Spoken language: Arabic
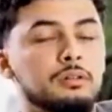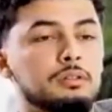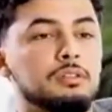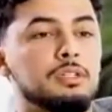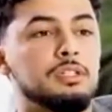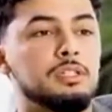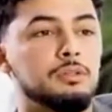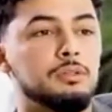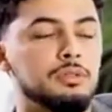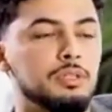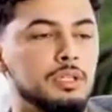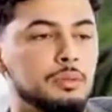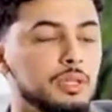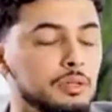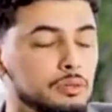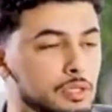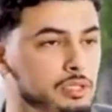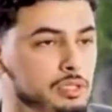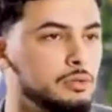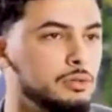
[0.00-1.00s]
تيجيو عندي بداو
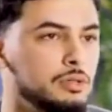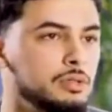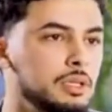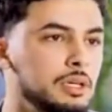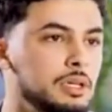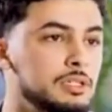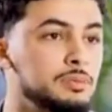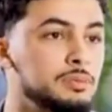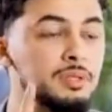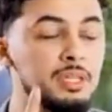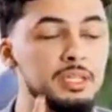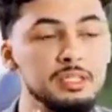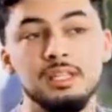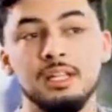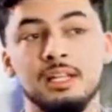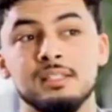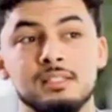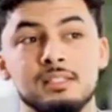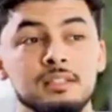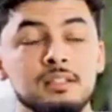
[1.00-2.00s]
تيجيو عندي كنت بديت
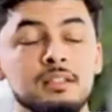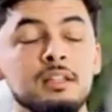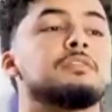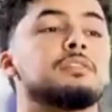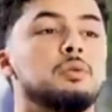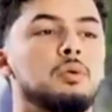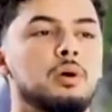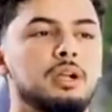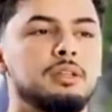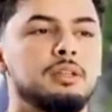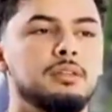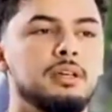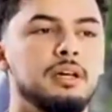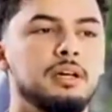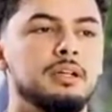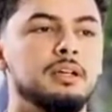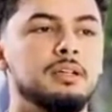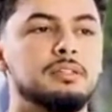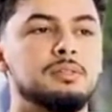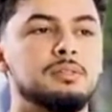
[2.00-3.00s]
تحسن الطواليت
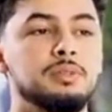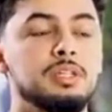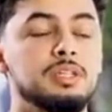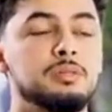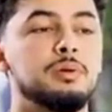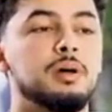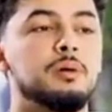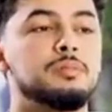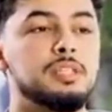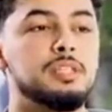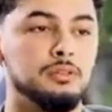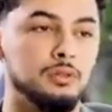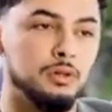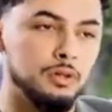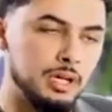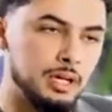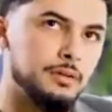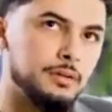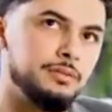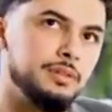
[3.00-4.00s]
ديالي كنت بديت ب 5
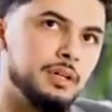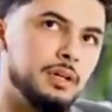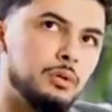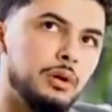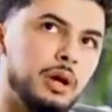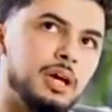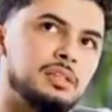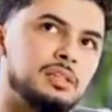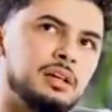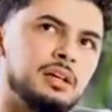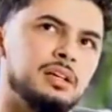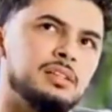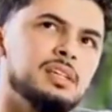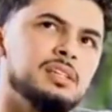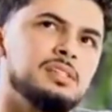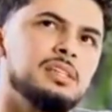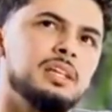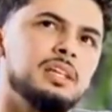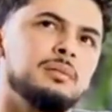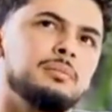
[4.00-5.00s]
دولار في ديك الوقيته كانت
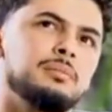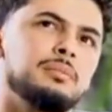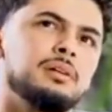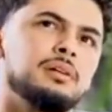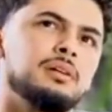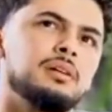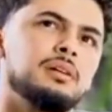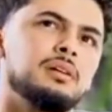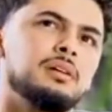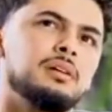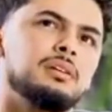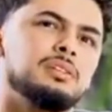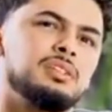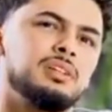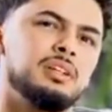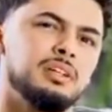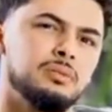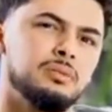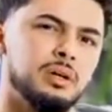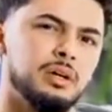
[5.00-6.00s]
تحسينها ب
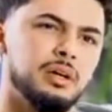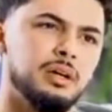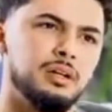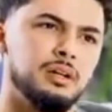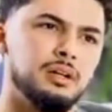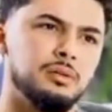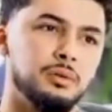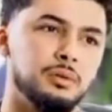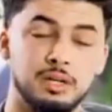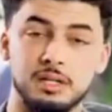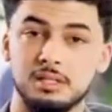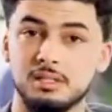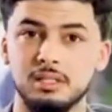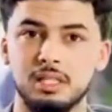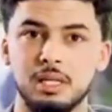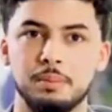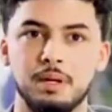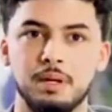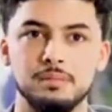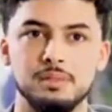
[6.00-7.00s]
20 وقيله وانا كنت
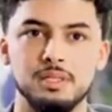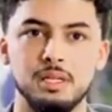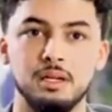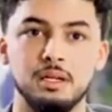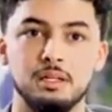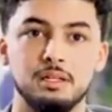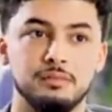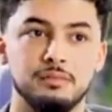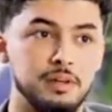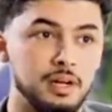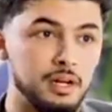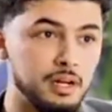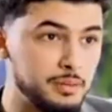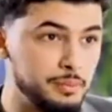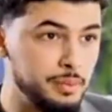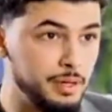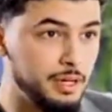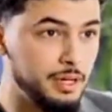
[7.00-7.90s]
ندير 5 يعني فرق كبير